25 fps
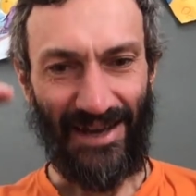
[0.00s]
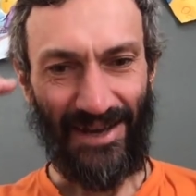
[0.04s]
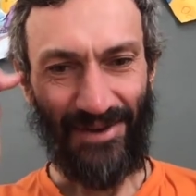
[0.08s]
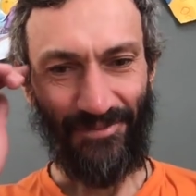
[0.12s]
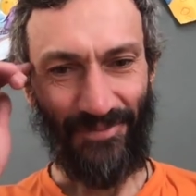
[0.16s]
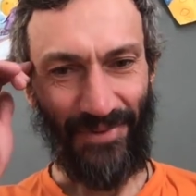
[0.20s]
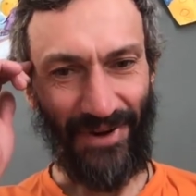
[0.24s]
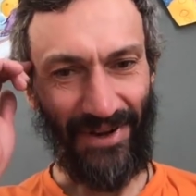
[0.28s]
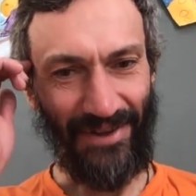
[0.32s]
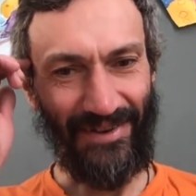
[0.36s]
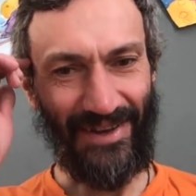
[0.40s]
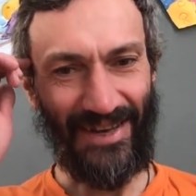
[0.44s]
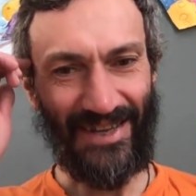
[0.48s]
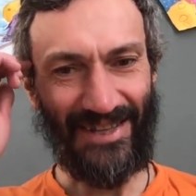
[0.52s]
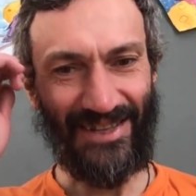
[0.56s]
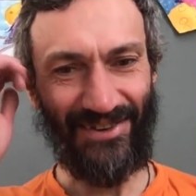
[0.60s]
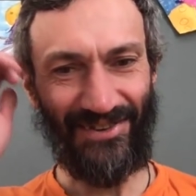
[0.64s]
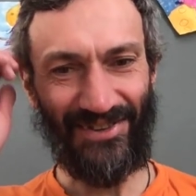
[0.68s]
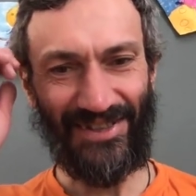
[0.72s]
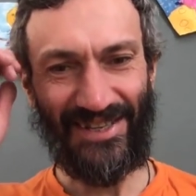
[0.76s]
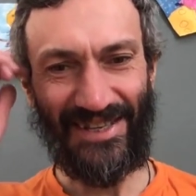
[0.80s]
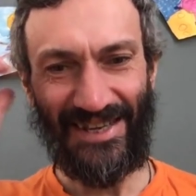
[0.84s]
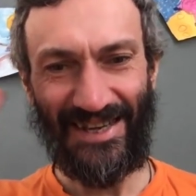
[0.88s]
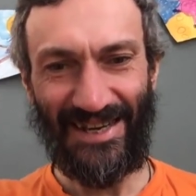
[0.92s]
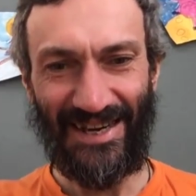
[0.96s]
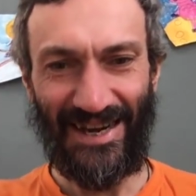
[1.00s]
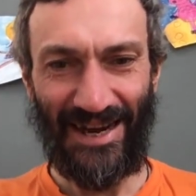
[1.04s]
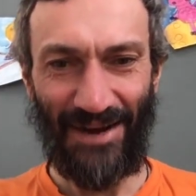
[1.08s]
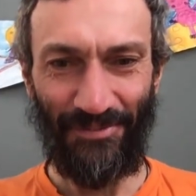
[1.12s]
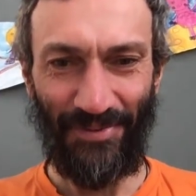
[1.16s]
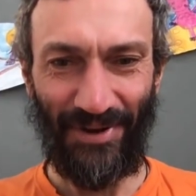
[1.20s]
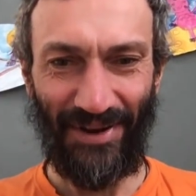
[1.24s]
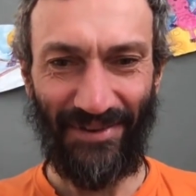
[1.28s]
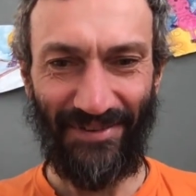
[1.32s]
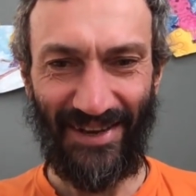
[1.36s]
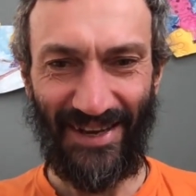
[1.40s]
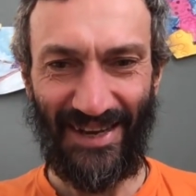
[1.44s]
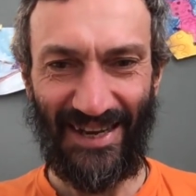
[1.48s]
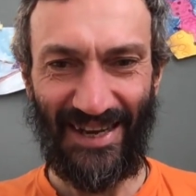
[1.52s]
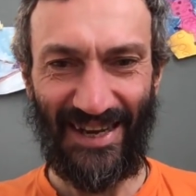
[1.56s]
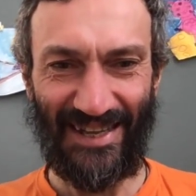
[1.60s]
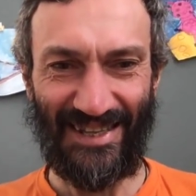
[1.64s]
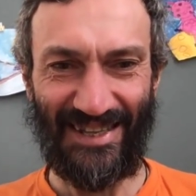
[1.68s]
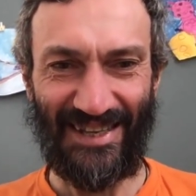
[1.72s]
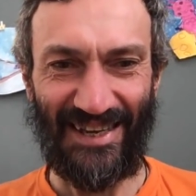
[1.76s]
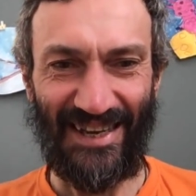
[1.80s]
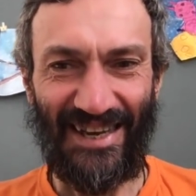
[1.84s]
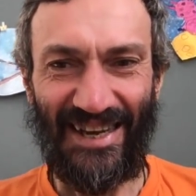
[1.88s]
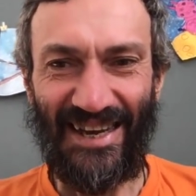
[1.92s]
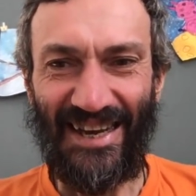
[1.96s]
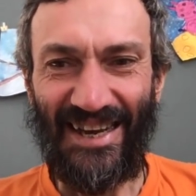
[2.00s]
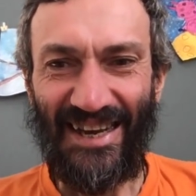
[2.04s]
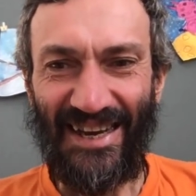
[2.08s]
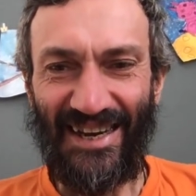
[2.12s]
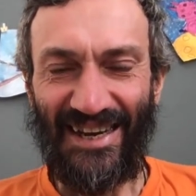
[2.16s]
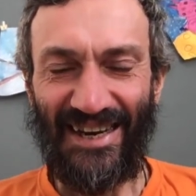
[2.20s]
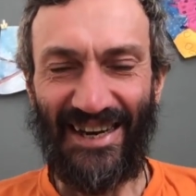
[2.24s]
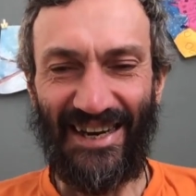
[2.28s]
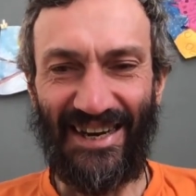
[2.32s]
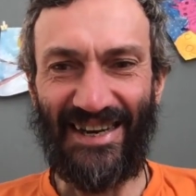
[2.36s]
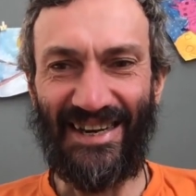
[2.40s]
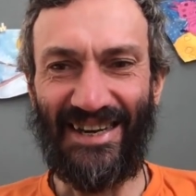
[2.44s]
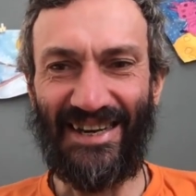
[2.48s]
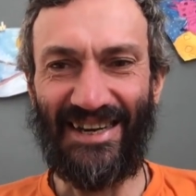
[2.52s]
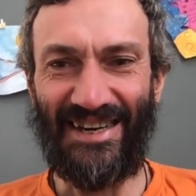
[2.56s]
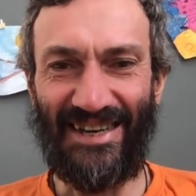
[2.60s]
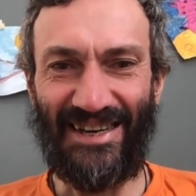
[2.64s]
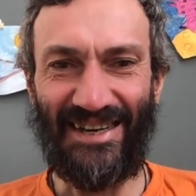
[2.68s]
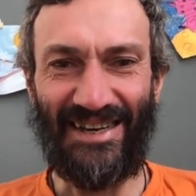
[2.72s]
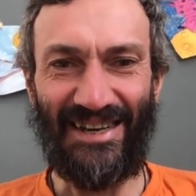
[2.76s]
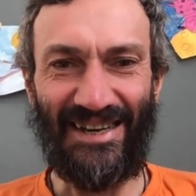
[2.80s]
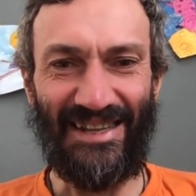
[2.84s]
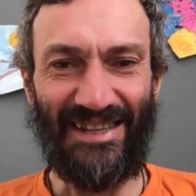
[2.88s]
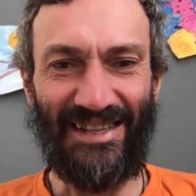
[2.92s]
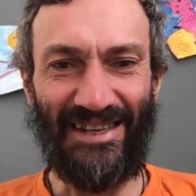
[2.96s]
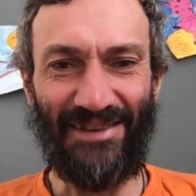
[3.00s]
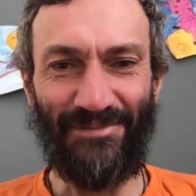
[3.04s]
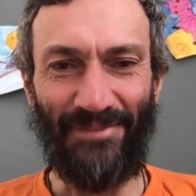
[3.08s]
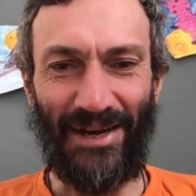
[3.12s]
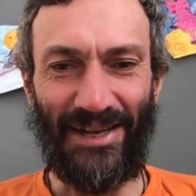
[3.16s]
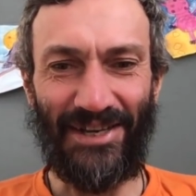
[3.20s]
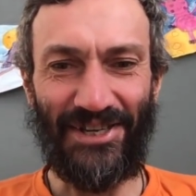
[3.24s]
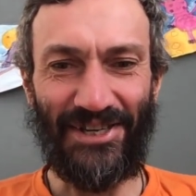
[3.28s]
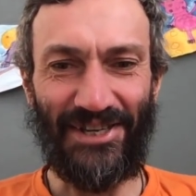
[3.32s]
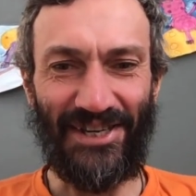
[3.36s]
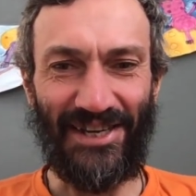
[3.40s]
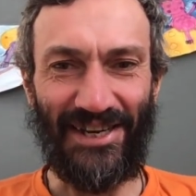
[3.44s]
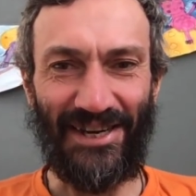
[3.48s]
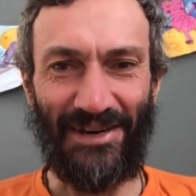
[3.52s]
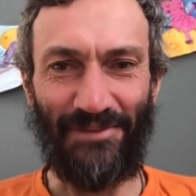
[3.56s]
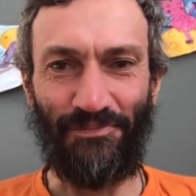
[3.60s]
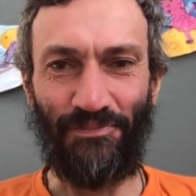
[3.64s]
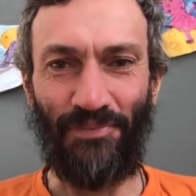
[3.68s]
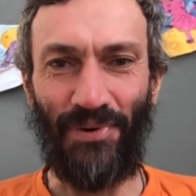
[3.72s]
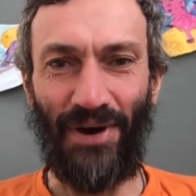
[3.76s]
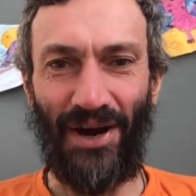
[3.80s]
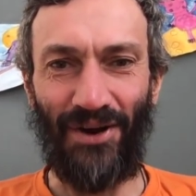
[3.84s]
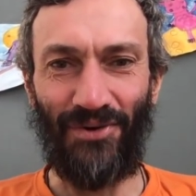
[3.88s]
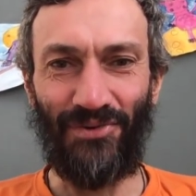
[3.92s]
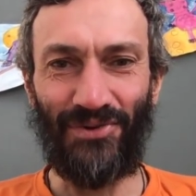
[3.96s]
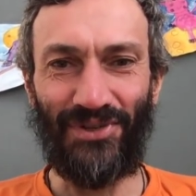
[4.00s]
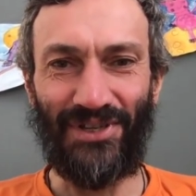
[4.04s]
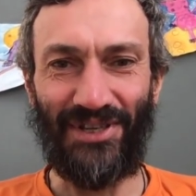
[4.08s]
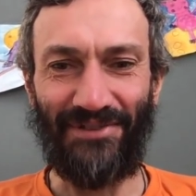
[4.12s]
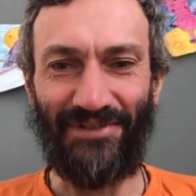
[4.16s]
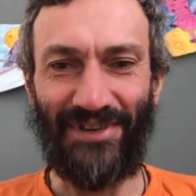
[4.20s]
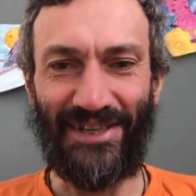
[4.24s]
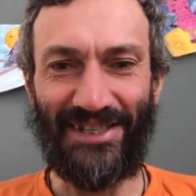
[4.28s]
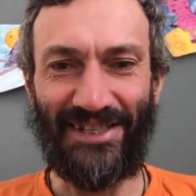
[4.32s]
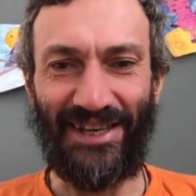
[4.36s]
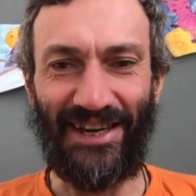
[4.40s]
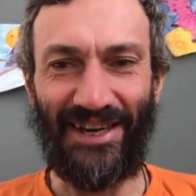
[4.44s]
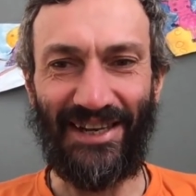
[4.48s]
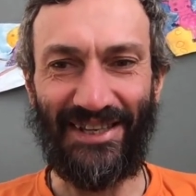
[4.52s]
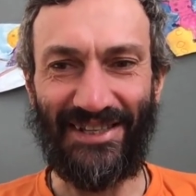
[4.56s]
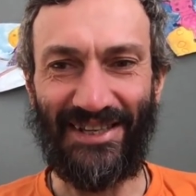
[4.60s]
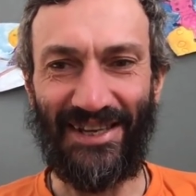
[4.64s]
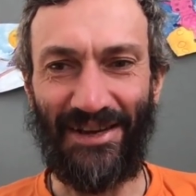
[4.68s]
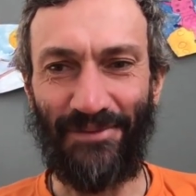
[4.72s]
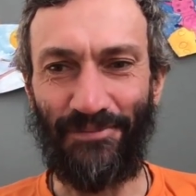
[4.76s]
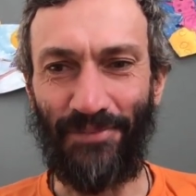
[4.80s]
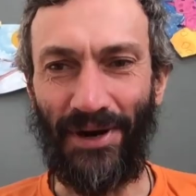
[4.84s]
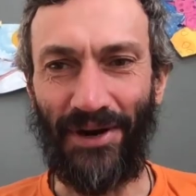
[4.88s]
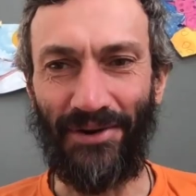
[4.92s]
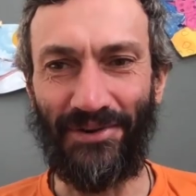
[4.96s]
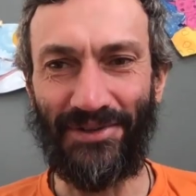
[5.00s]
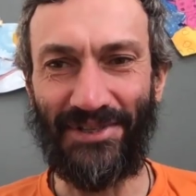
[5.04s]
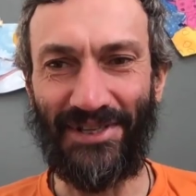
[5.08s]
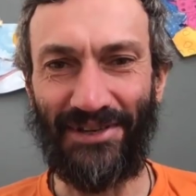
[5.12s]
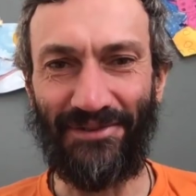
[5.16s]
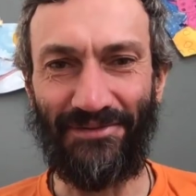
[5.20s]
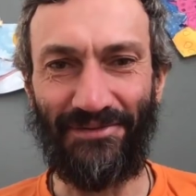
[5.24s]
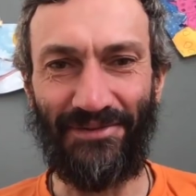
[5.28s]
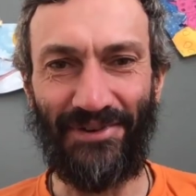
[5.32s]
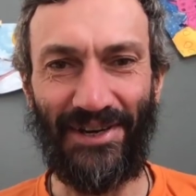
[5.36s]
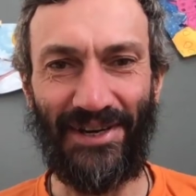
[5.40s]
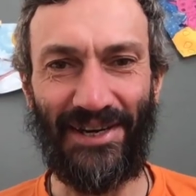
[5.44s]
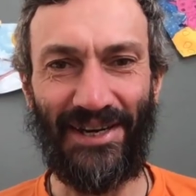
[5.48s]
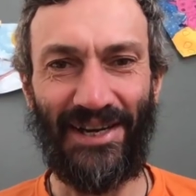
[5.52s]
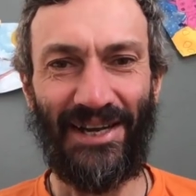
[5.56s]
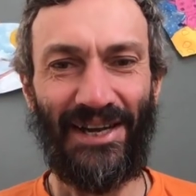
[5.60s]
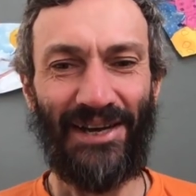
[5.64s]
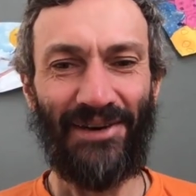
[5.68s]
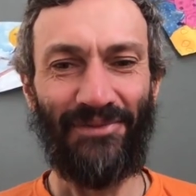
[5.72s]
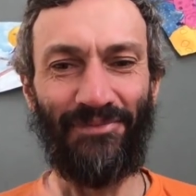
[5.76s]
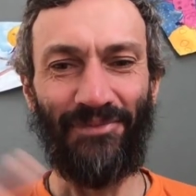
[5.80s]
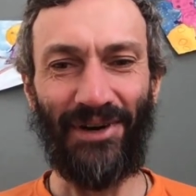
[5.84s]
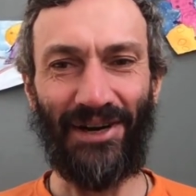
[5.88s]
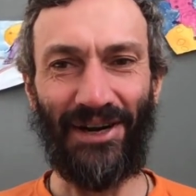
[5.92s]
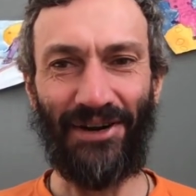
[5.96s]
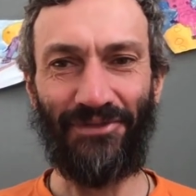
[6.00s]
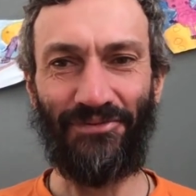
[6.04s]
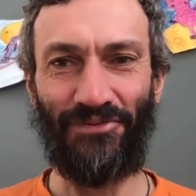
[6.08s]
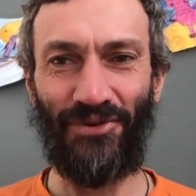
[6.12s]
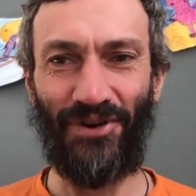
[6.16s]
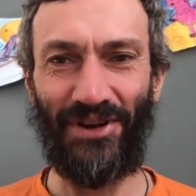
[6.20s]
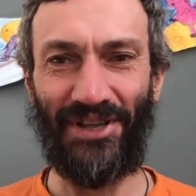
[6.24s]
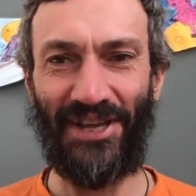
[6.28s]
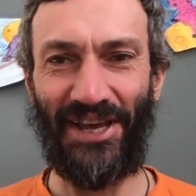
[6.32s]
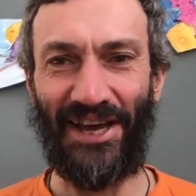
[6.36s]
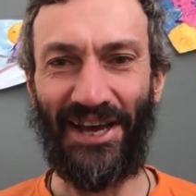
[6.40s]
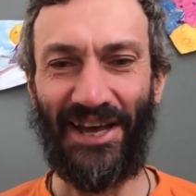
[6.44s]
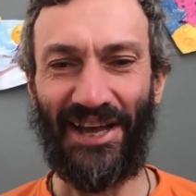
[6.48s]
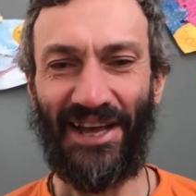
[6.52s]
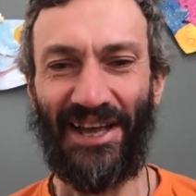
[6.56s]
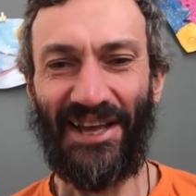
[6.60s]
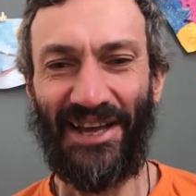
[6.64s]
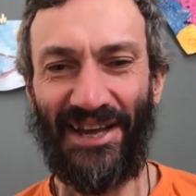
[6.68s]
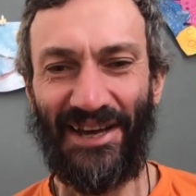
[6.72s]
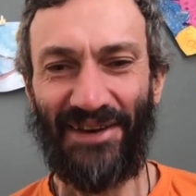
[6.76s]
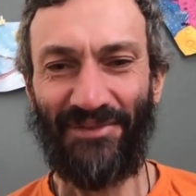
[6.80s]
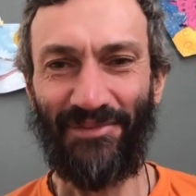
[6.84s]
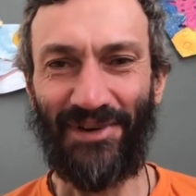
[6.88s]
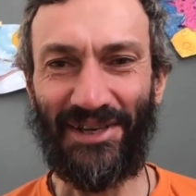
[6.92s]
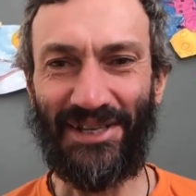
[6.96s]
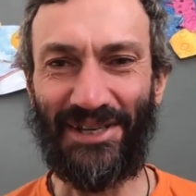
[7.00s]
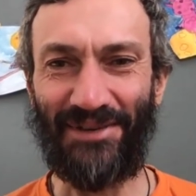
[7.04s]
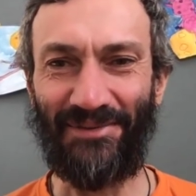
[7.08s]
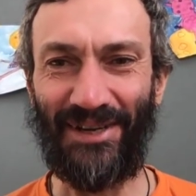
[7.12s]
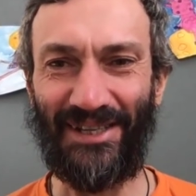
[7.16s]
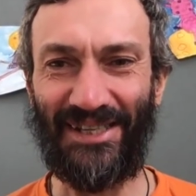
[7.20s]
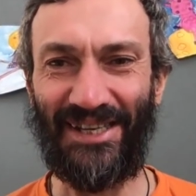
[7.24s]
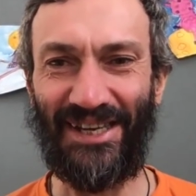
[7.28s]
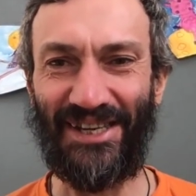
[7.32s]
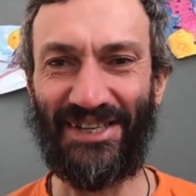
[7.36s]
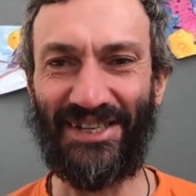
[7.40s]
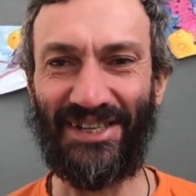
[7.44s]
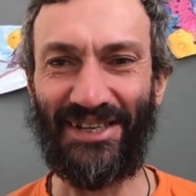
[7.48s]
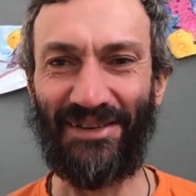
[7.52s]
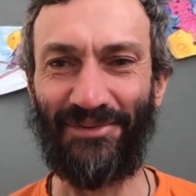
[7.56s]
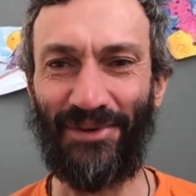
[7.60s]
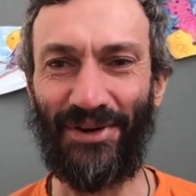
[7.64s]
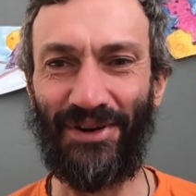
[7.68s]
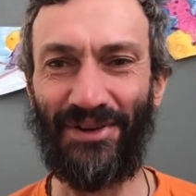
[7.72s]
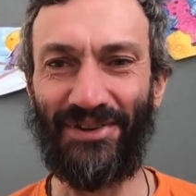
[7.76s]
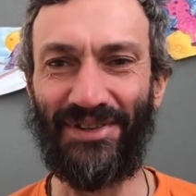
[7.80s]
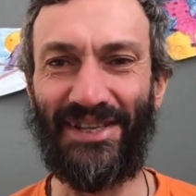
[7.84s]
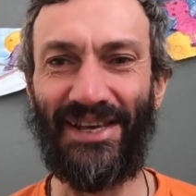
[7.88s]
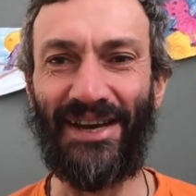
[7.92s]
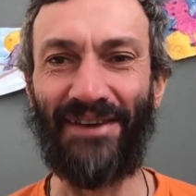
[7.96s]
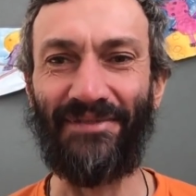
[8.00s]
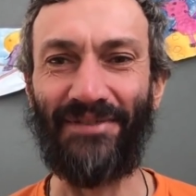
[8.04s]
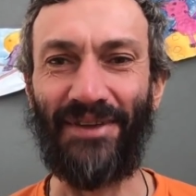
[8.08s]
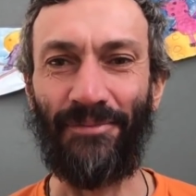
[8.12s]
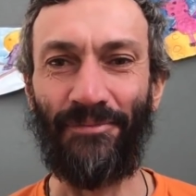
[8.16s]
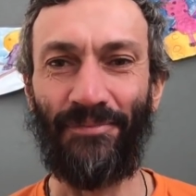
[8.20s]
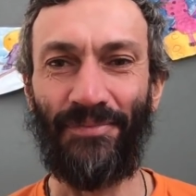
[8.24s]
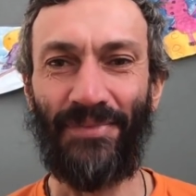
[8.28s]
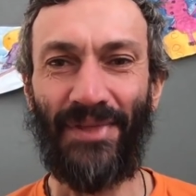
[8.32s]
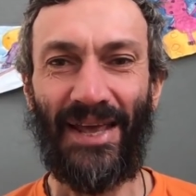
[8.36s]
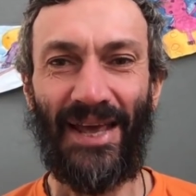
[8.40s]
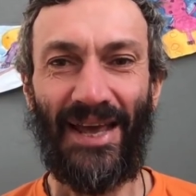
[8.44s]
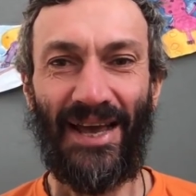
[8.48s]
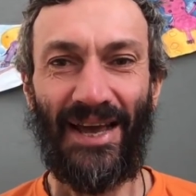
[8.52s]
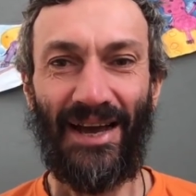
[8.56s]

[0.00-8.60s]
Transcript: Привет, друзья! Привет! Э, небольшая пауза, воскресная пауза в марафоне математическом трехдневном.